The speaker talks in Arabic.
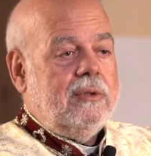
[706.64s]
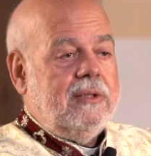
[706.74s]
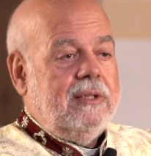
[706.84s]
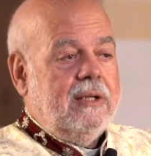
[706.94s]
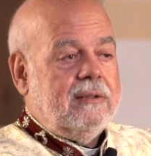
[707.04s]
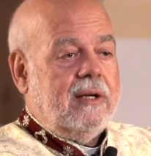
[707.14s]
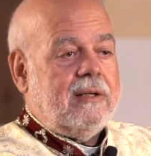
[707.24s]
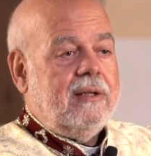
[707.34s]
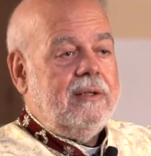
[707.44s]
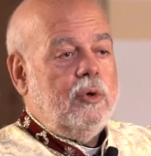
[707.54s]
نقدر
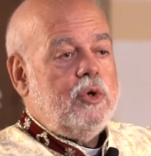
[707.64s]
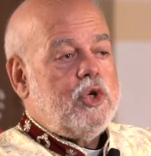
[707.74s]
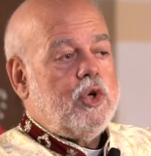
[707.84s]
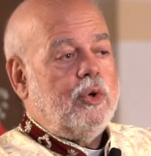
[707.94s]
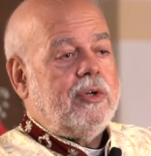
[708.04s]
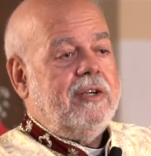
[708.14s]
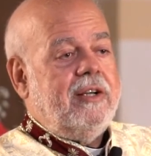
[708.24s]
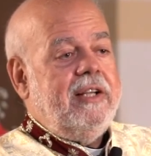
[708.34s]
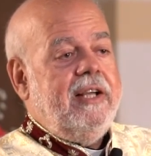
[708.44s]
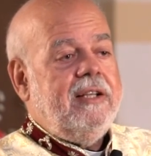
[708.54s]
ننشر
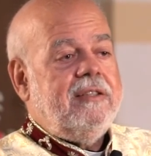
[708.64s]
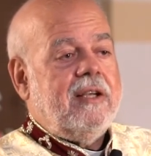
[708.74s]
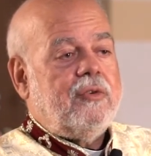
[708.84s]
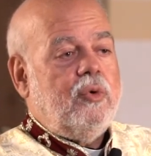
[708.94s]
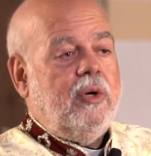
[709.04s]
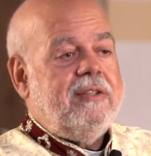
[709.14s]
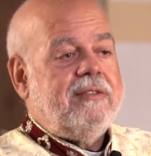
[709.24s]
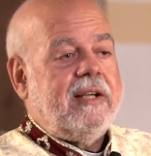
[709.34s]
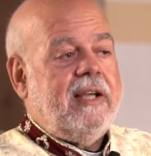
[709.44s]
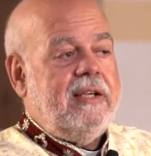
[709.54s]
ريحة يسوع
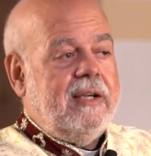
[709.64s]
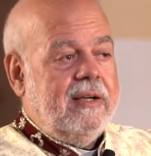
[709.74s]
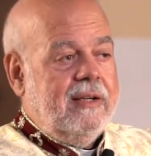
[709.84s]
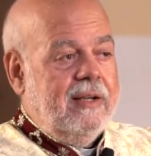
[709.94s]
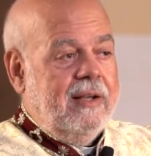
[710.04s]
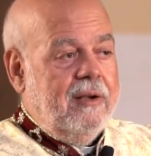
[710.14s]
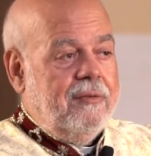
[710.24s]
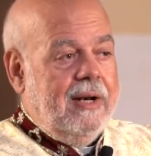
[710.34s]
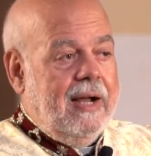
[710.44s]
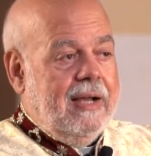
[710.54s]
الذكية
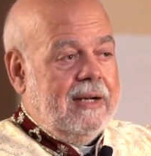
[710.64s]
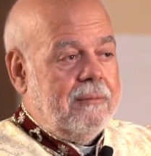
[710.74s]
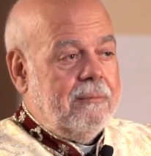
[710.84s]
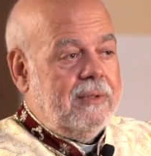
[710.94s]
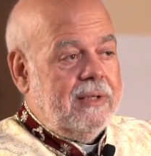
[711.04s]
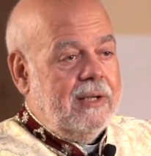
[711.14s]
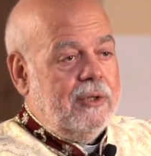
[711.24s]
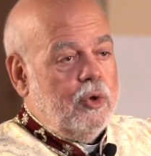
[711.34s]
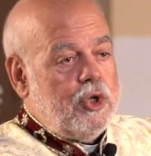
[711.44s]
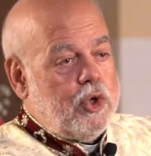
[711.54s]
في العالم
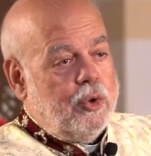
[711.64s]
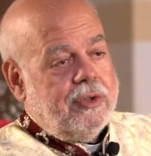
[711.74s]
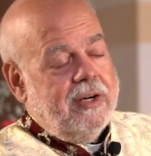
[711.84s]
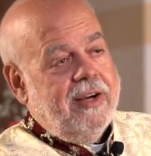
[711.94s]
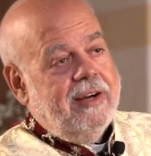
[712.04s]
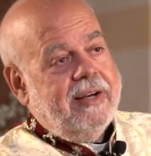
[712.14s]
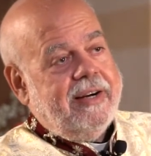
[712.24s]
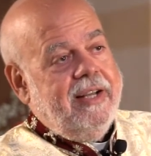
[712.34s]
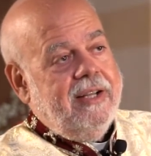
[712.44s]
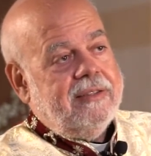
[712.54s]
ننشر
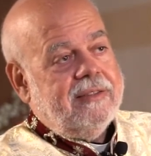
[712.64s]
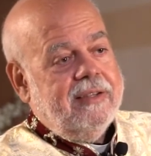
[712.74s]
ريحة